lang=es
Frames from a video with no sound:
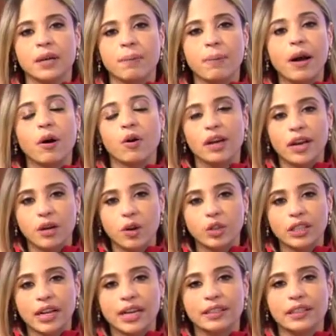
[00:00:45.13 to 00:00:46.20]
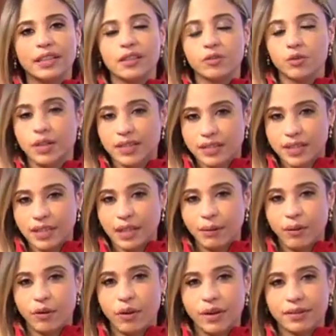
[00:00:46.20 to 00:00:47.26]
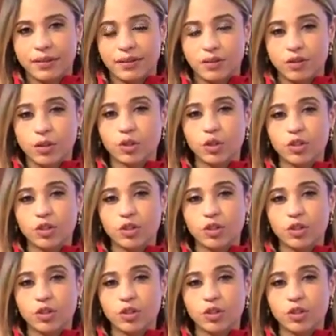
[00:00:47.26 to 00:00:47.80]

bajo la nota que tienes una cita bajo la sección